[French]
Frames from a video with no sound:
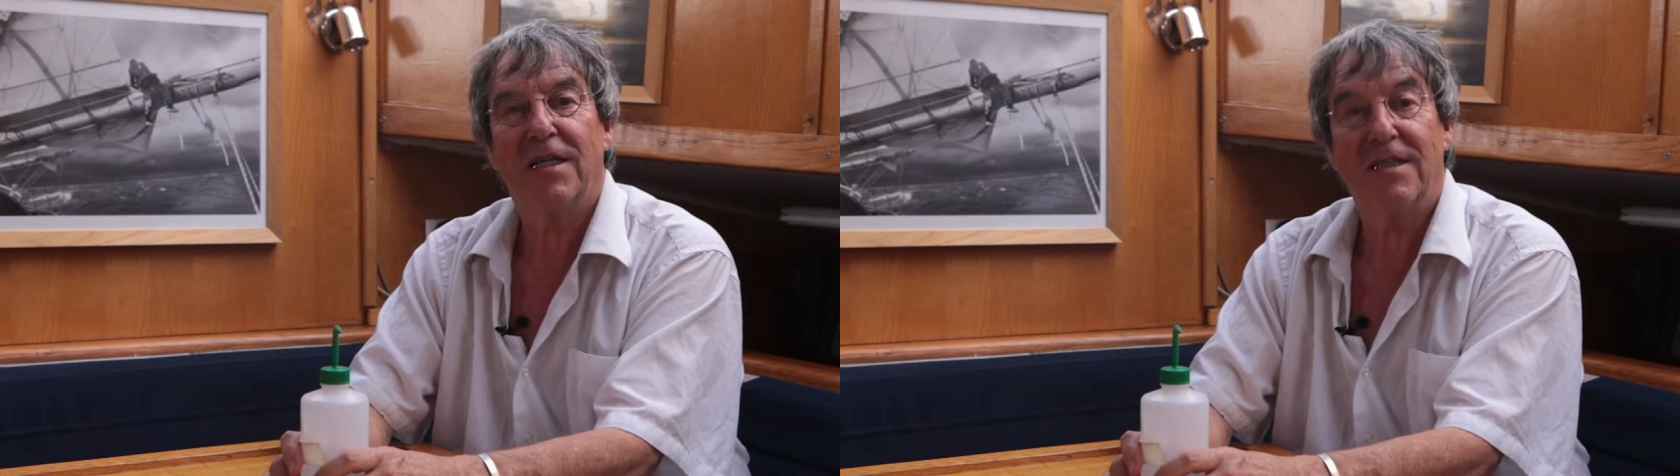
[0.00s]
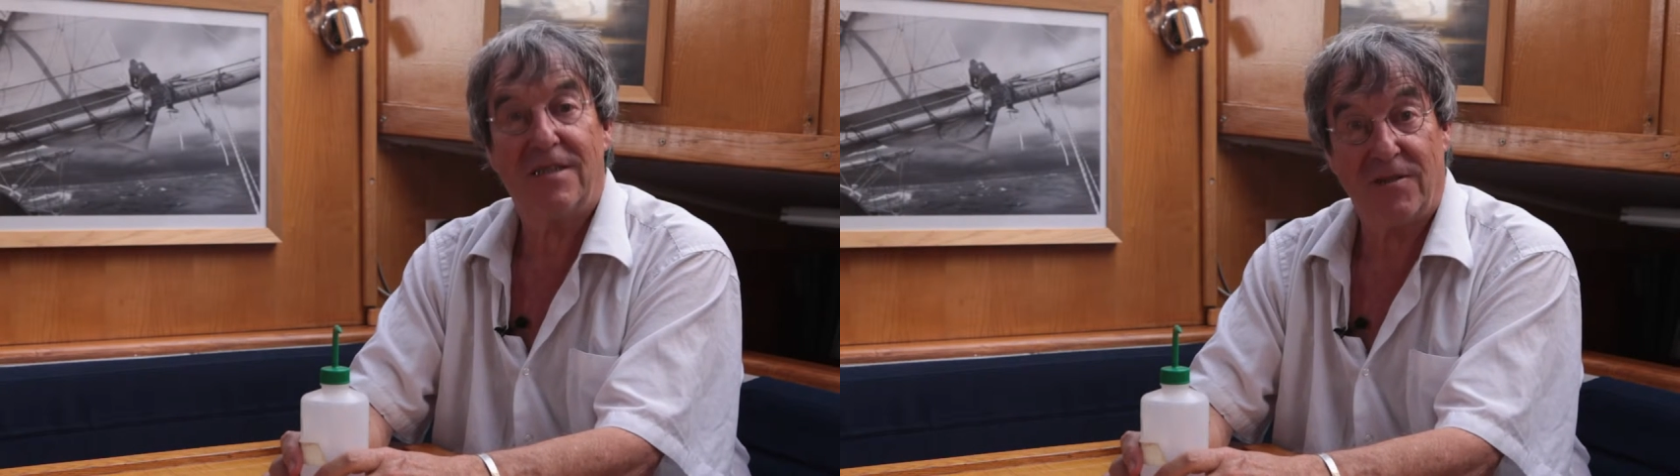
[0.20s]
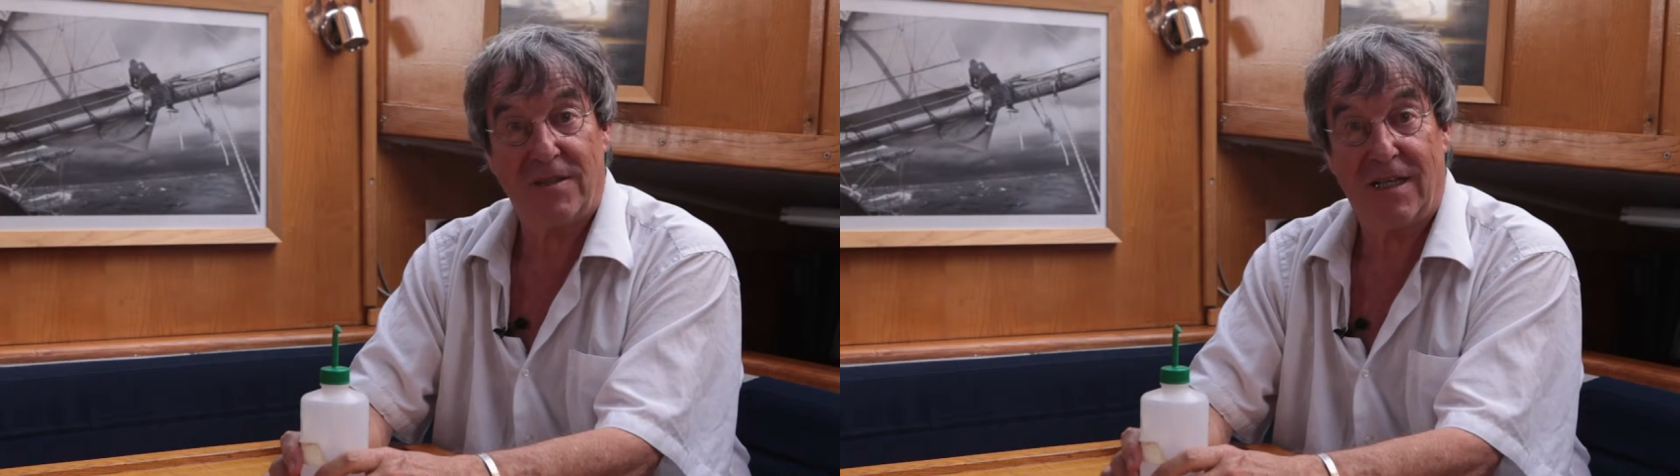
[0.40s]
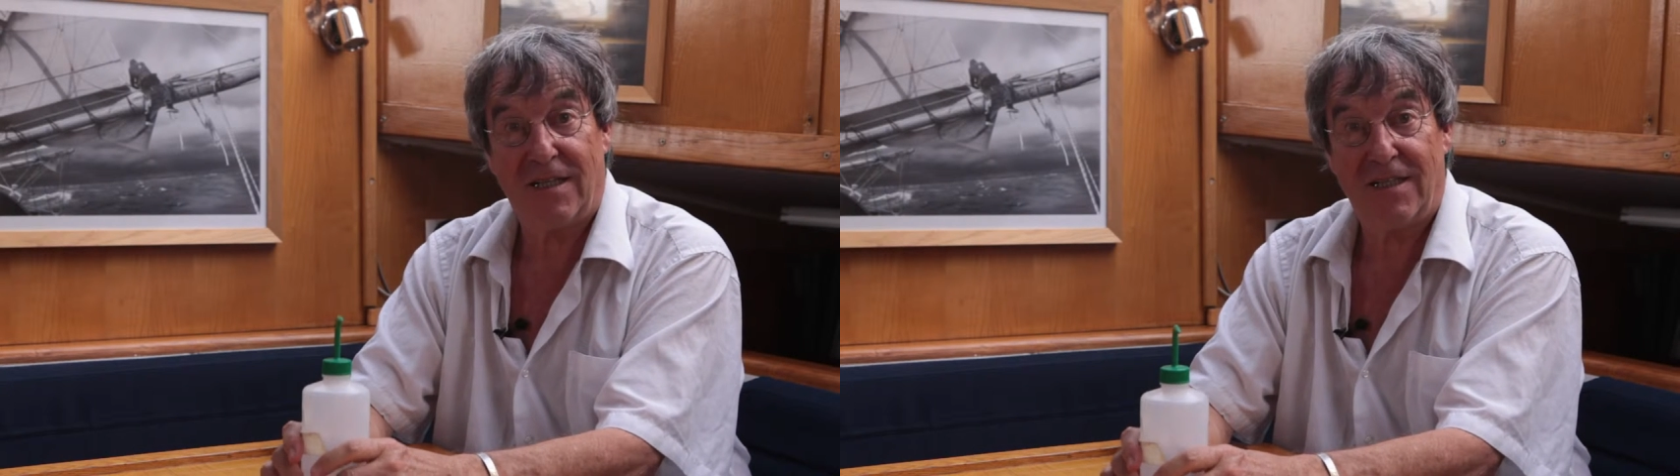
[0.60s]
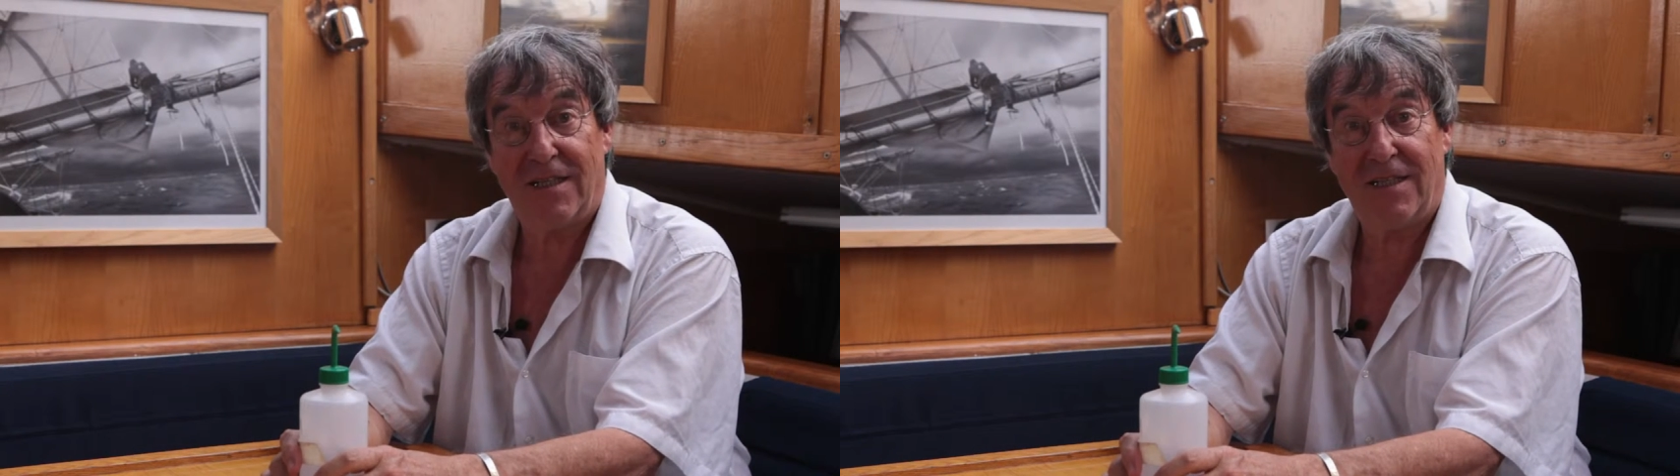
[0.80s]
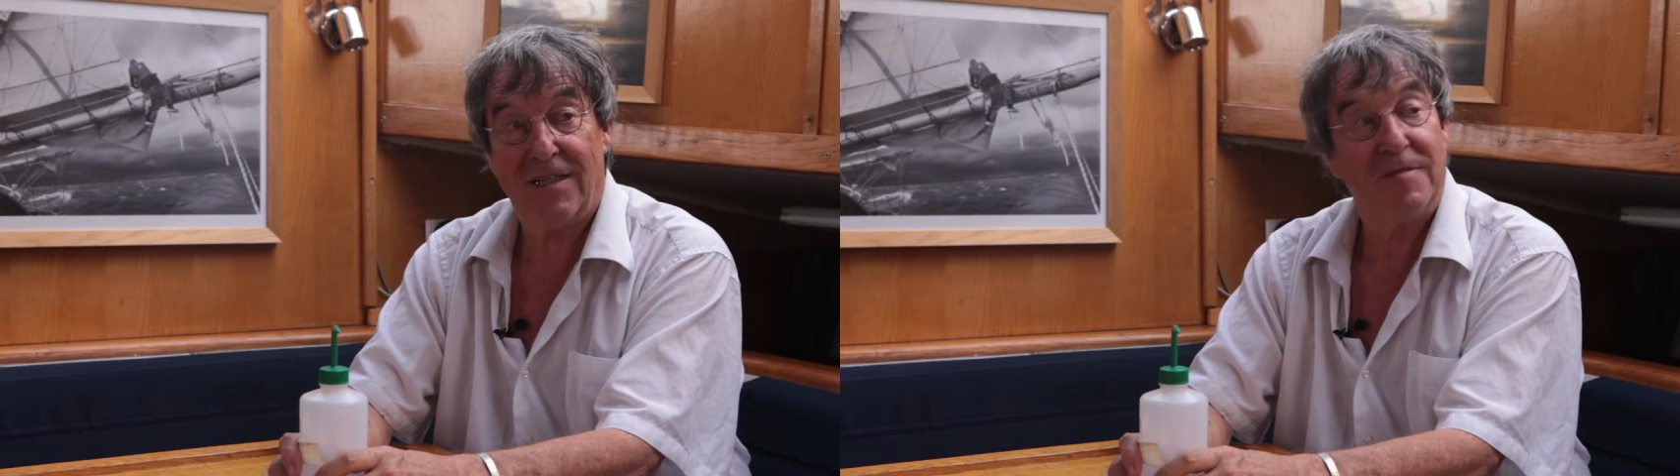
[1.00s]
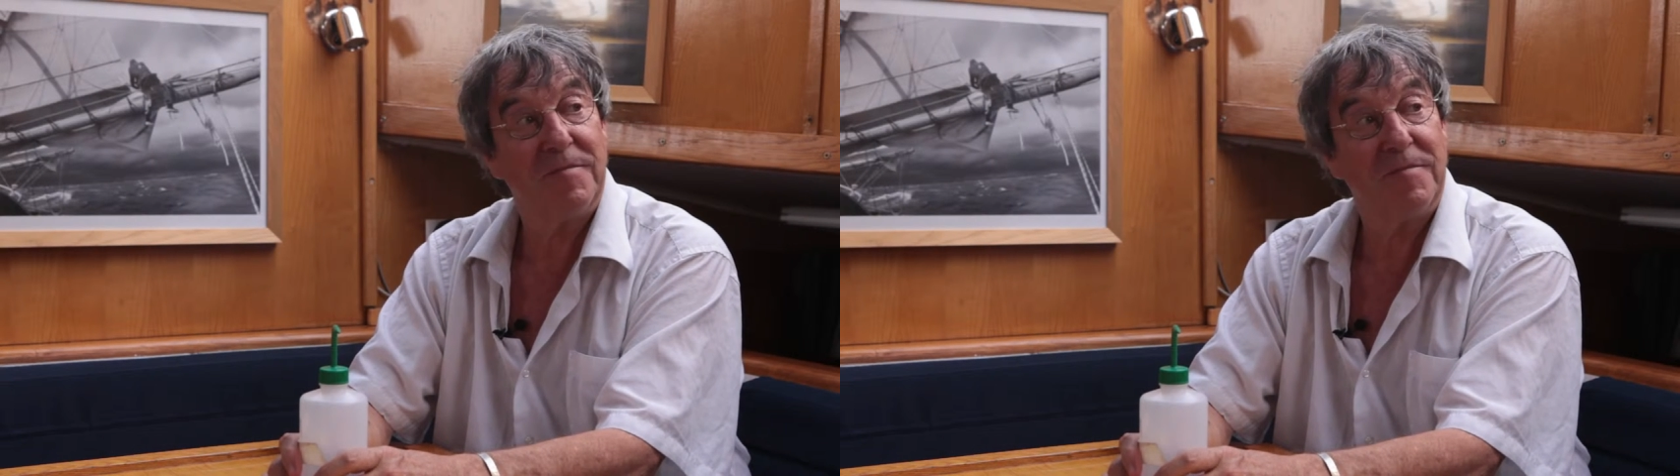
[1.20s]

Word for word: Christian Sardet.